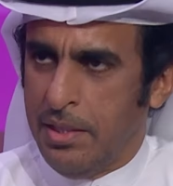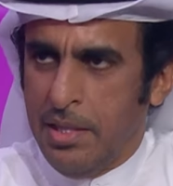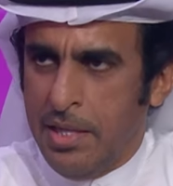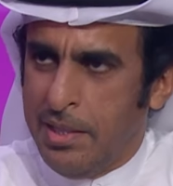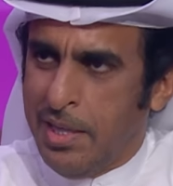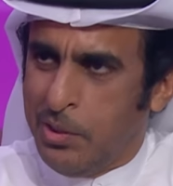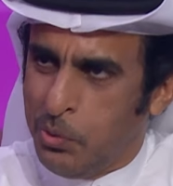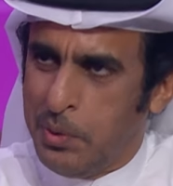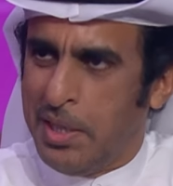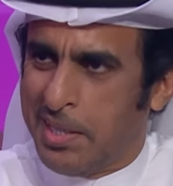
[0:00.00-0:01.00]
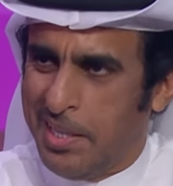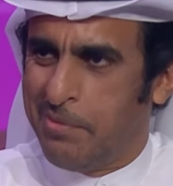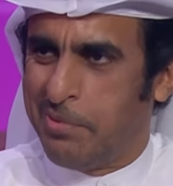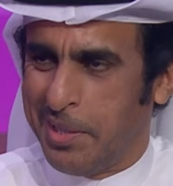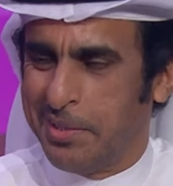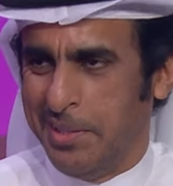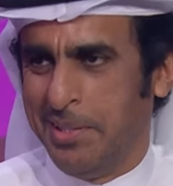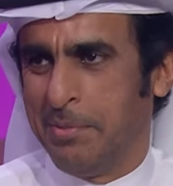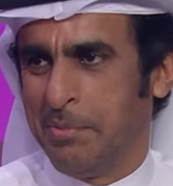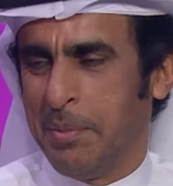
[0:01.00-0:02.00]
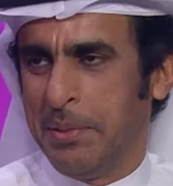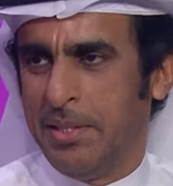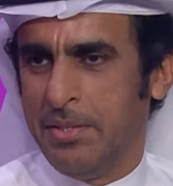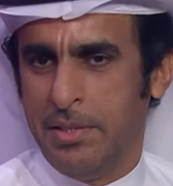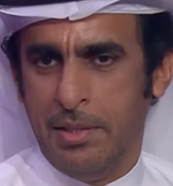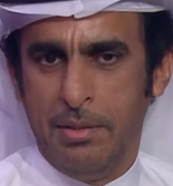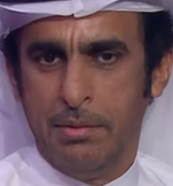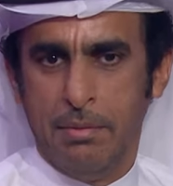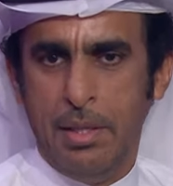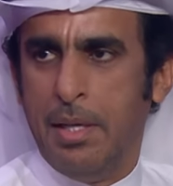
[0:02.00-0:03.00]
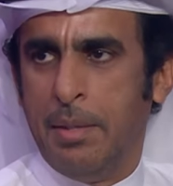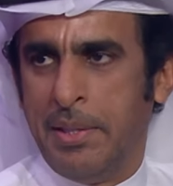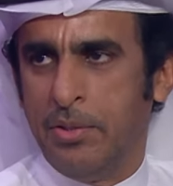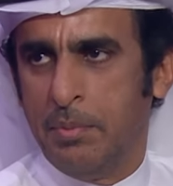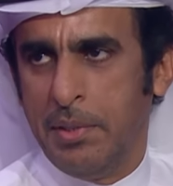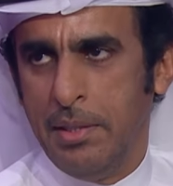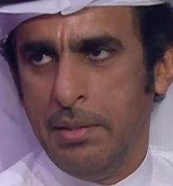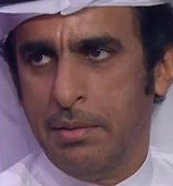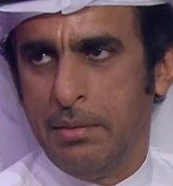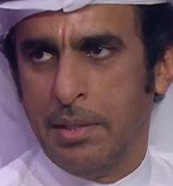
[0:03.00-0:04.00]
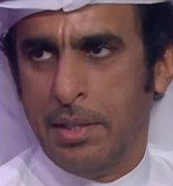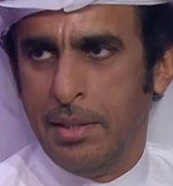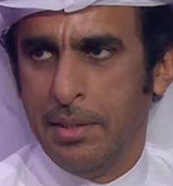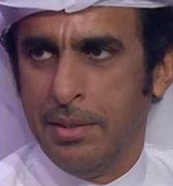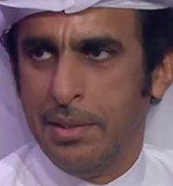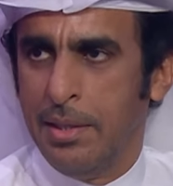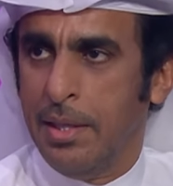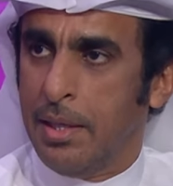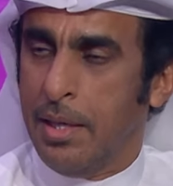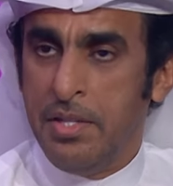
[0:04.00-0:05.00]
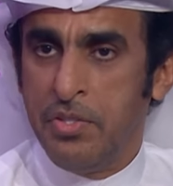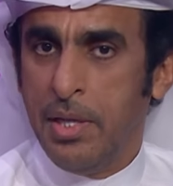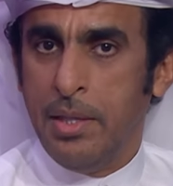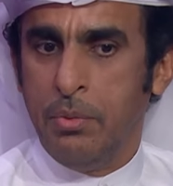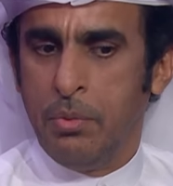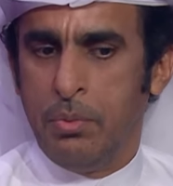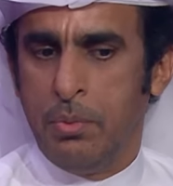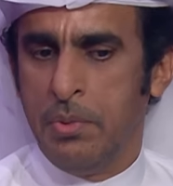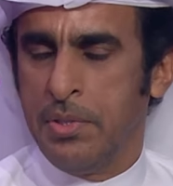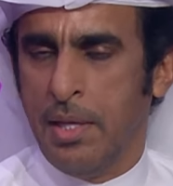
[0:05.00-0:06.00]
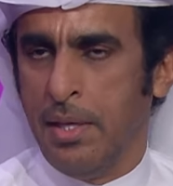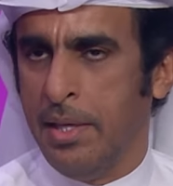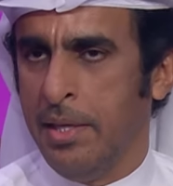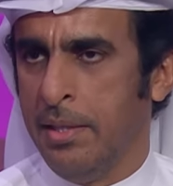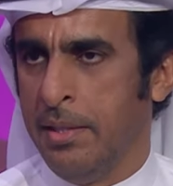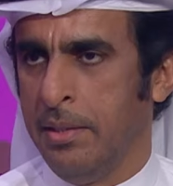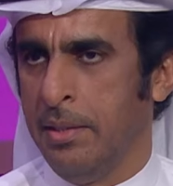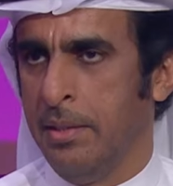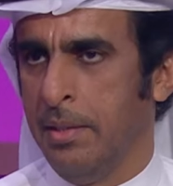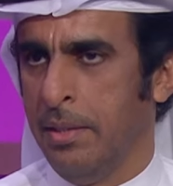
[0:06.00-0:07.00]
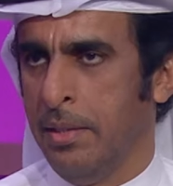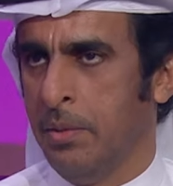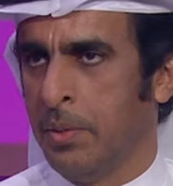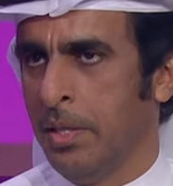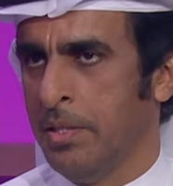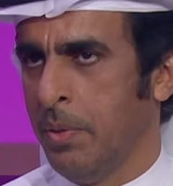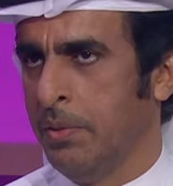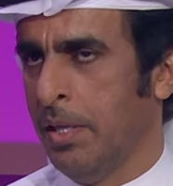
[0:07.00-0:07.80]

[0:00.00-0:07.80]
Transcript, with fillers: يعني يقعد يقول هالكلام فقط يعني من باب التشجيع الا بعد يومين كان جاد ها؟ كان جاد وجزاه الله خير يعني لولا الله سبحانه